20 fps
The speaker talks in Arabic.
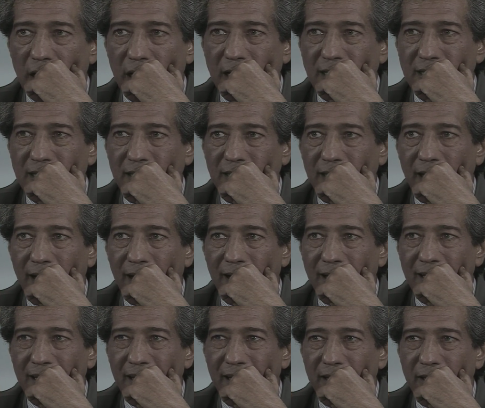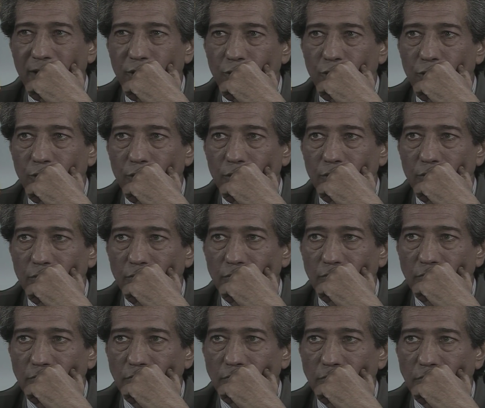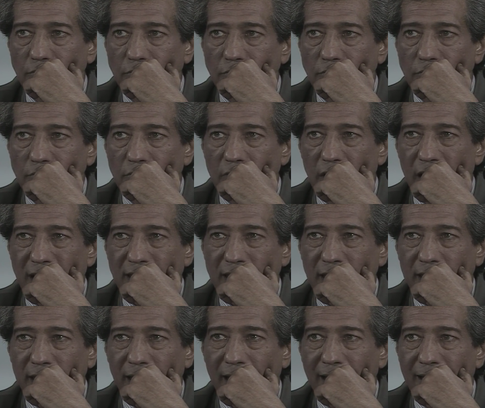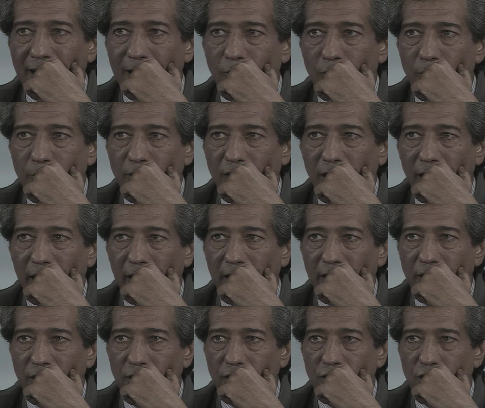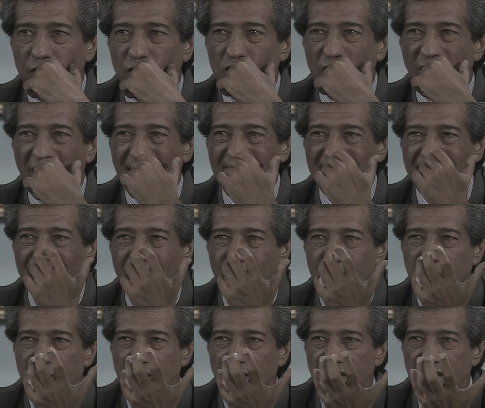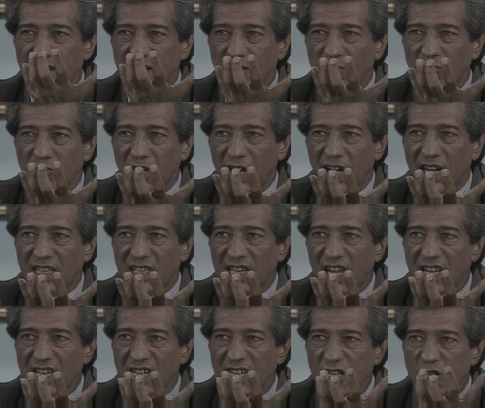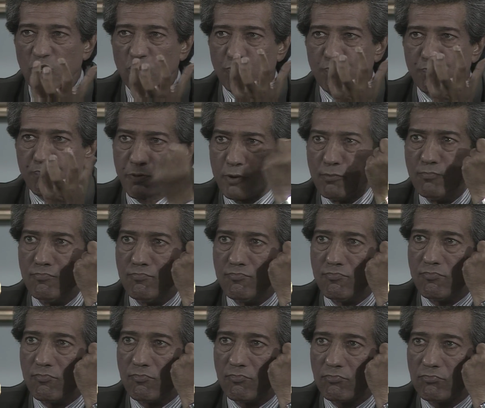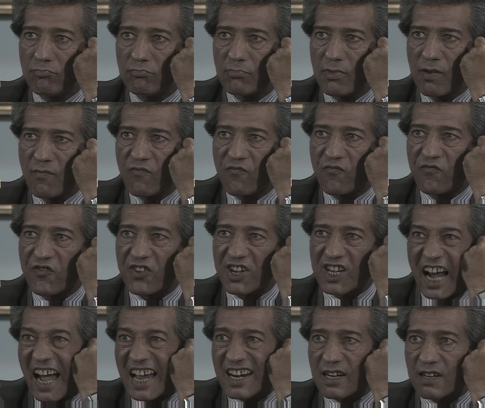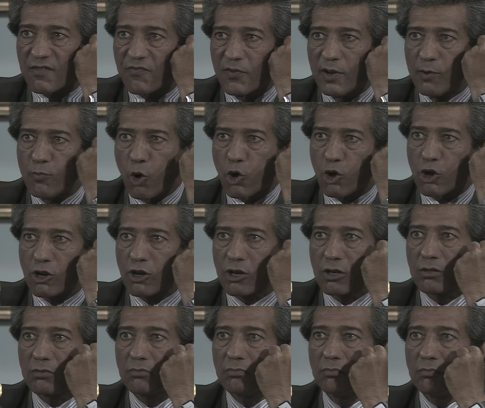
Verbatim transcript: عايز أقطع عليه عيشه أصدر عليه لقمة العيش يشحتها مني وساعتها يجيله بوم انفجار في المخ